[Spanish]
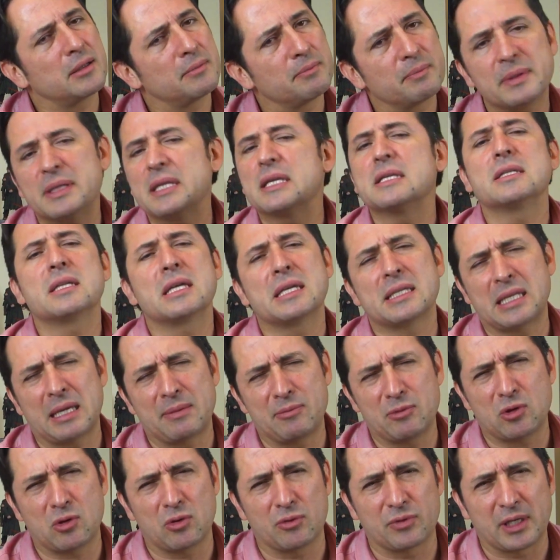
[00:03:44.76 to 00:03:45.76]
Disney
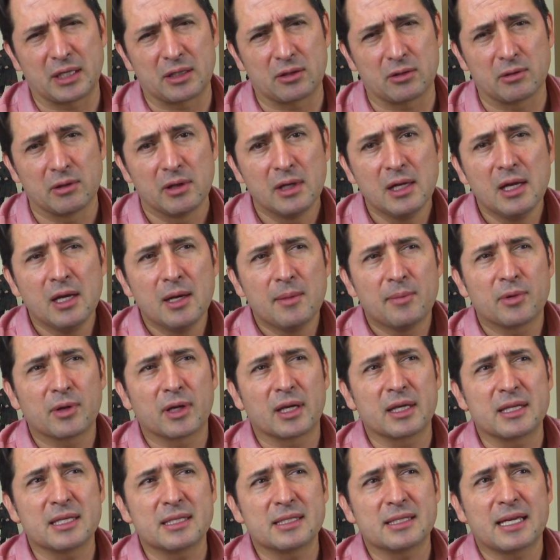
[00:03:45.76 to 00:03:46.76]
está muy contento
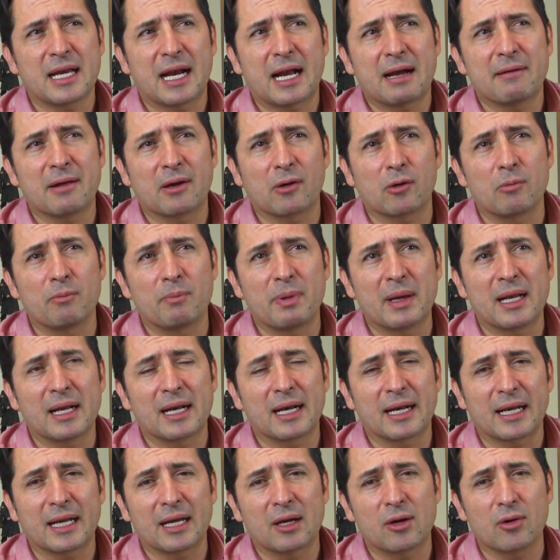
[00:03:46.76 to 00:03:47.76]
porque Disney acaba de romper
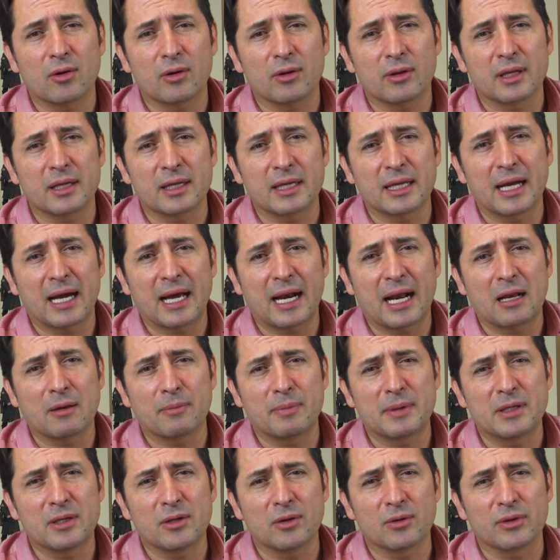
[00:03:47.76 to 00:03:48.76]
el récord de llegar
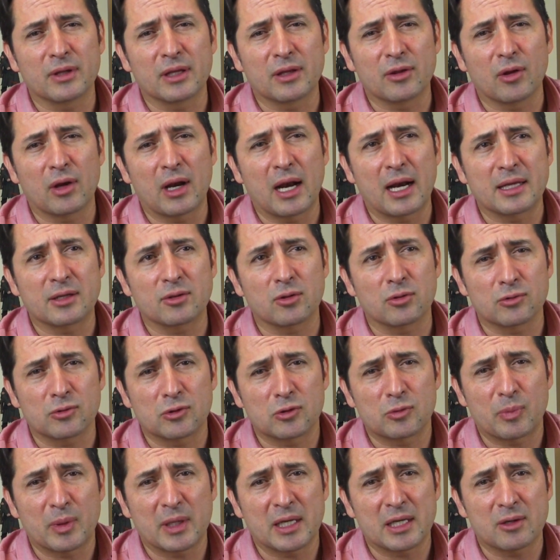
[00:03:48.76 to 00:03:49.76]
al billón de dólares con
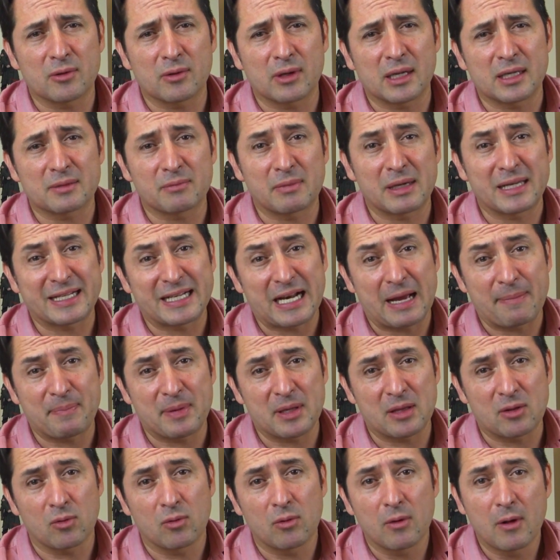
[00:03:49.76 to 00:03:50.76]
sus películas más
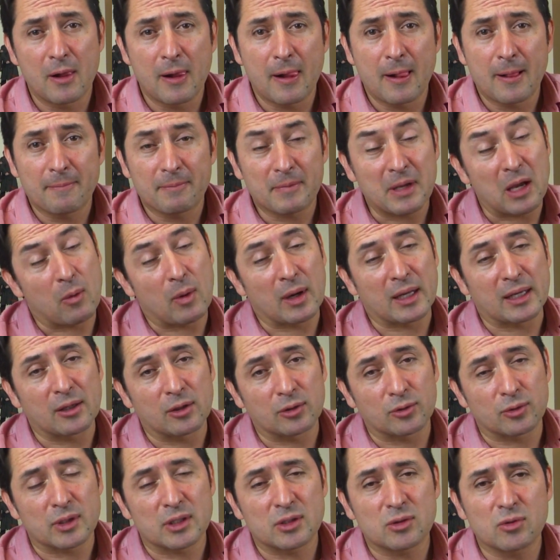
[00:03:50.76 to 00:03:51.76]
rápido que
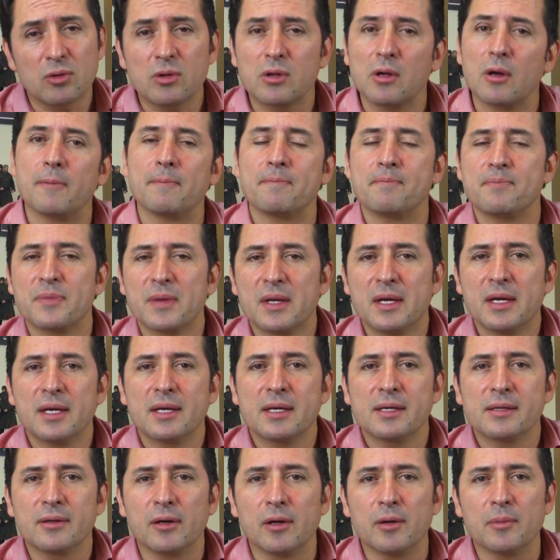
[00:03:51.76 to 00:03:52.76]
cualquier otro estudio,
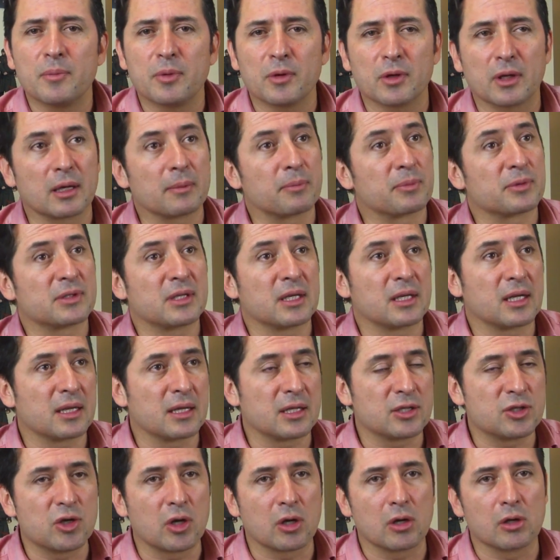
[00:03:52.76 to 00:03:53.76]
¿no? Porque pues tiene
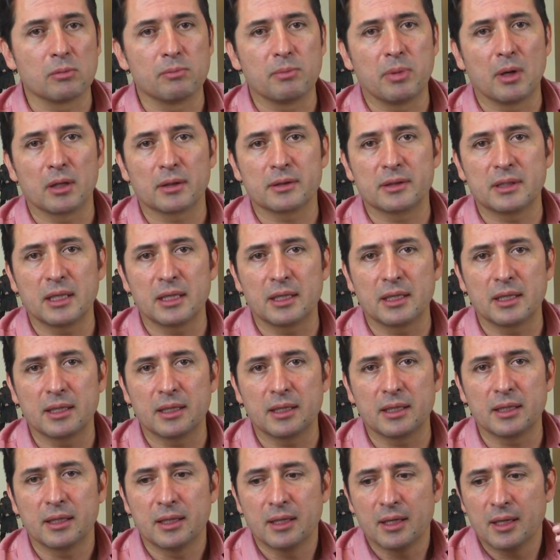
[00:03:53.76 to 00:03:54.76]
The Jungle Book,
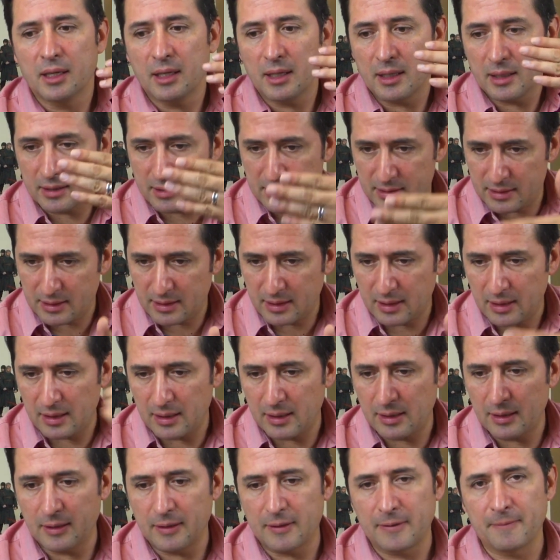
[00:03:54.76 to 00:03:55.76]
tiene
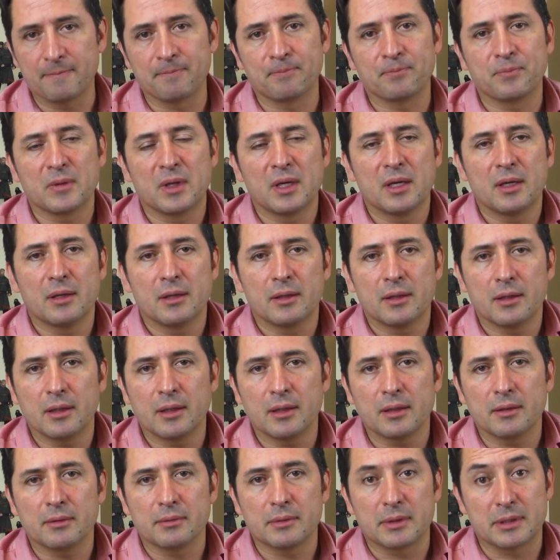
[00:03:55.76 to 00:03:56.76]
este
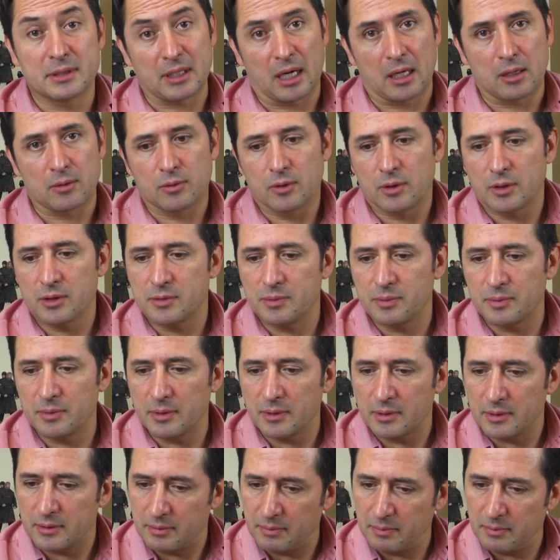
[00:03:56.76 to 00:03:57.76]
eh, Star Wars,
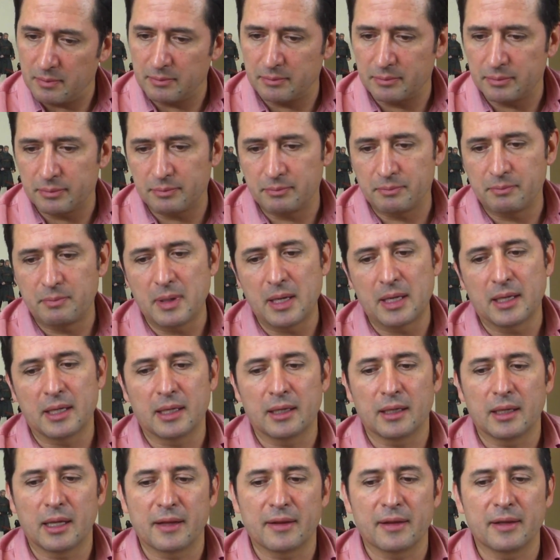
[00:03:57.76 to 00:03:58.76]
eh,
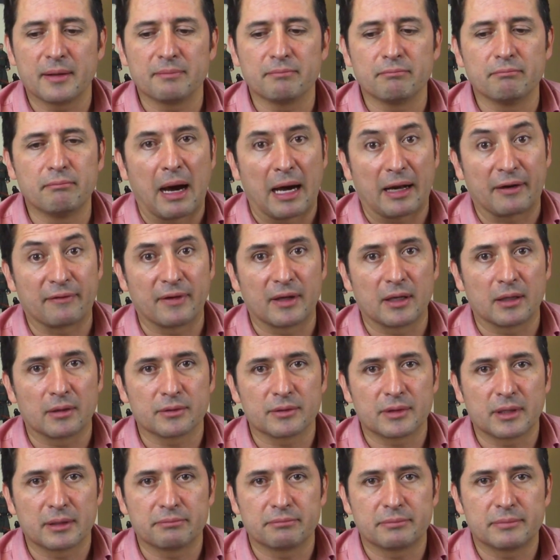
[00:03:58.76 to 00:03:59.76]
viene la de Marvel,
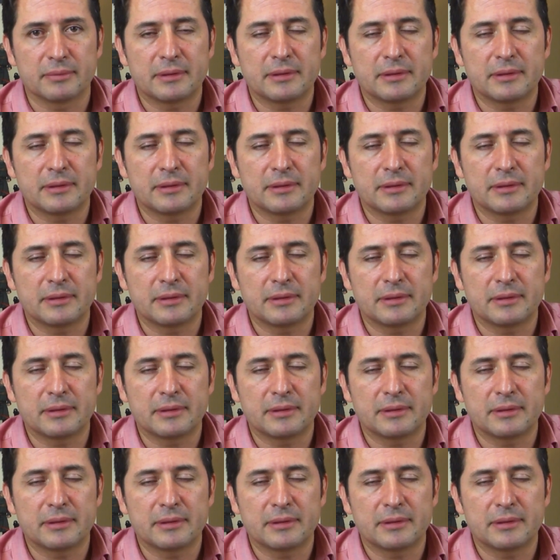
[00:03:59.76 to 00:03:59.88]
o sea,